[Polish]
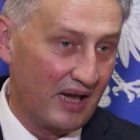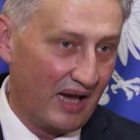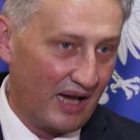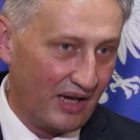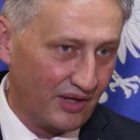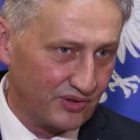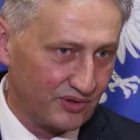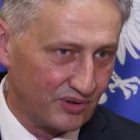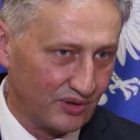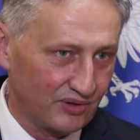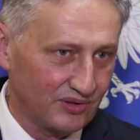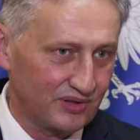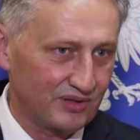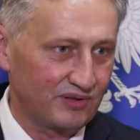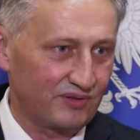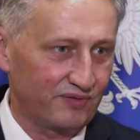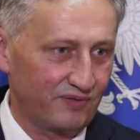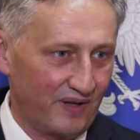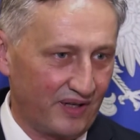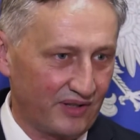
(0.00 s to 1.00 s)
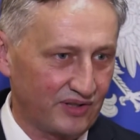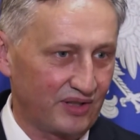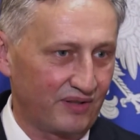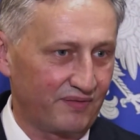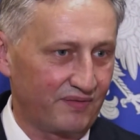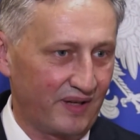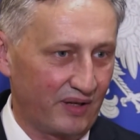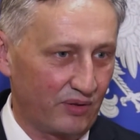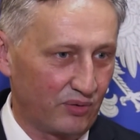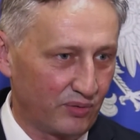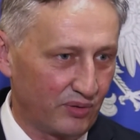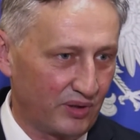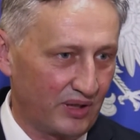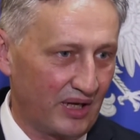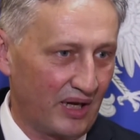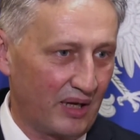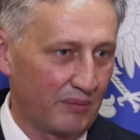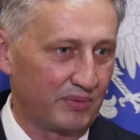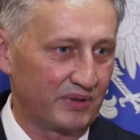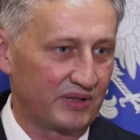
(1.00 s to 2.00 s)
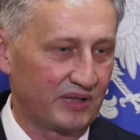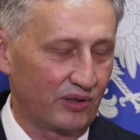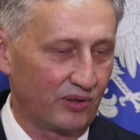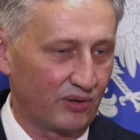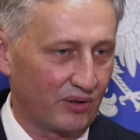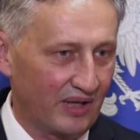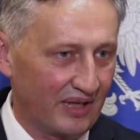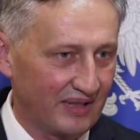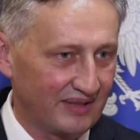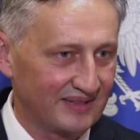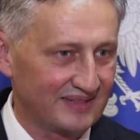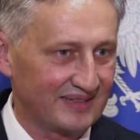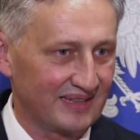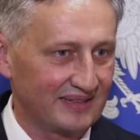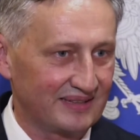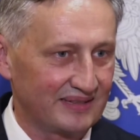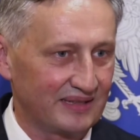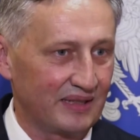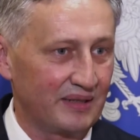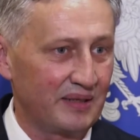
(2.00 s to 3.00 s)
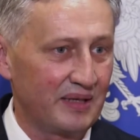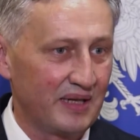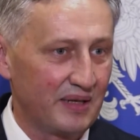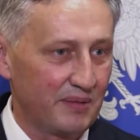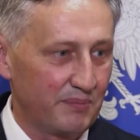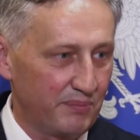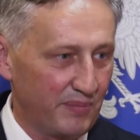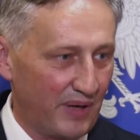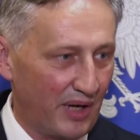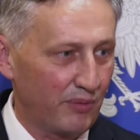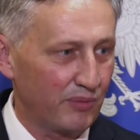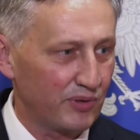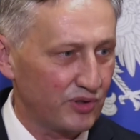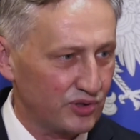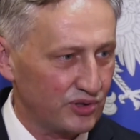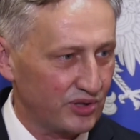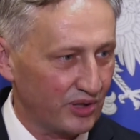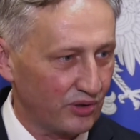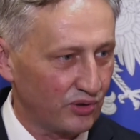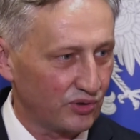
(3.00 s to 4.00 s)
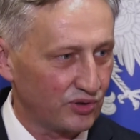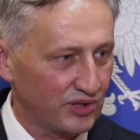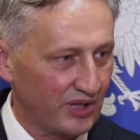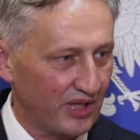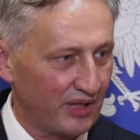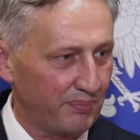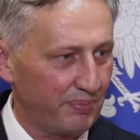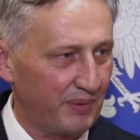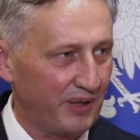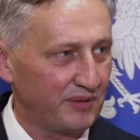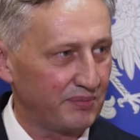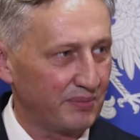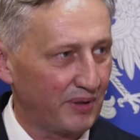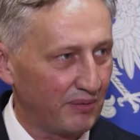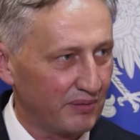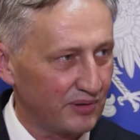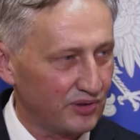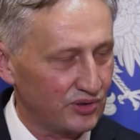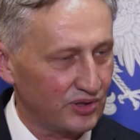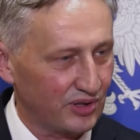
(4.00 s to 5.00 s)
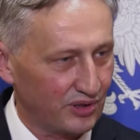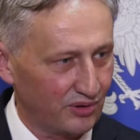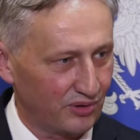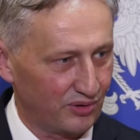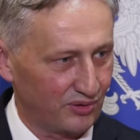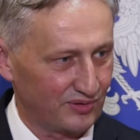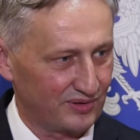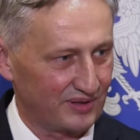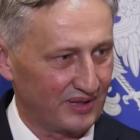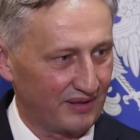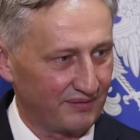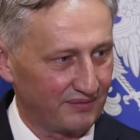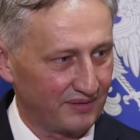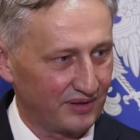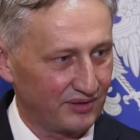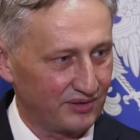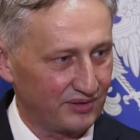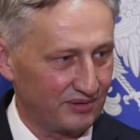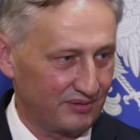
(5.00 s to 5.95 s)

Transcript: a rząd stwarza warunki, aby te organizacje miały z czego czerpać, miały z czego rozdawać.